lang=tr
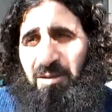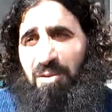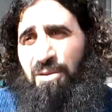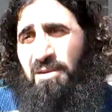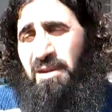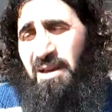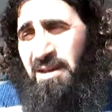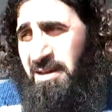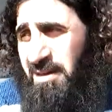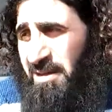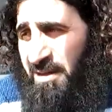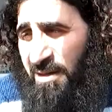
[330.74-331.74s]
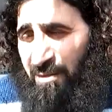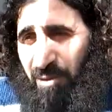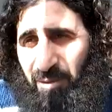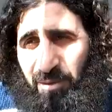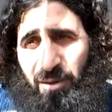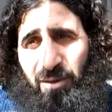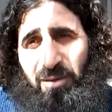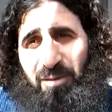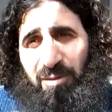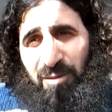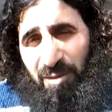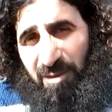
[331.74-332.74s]
göz, e, razı olduğu
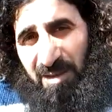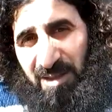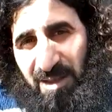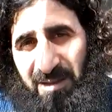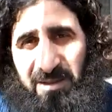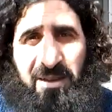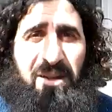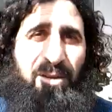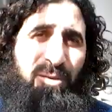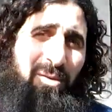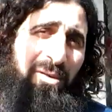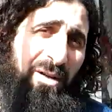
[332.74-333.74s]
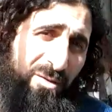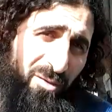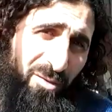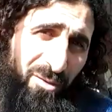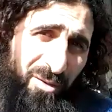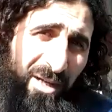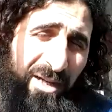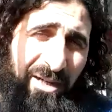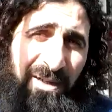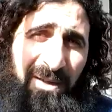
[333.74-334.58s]
yolu gözeteceksin. Yani onun razı olduğuna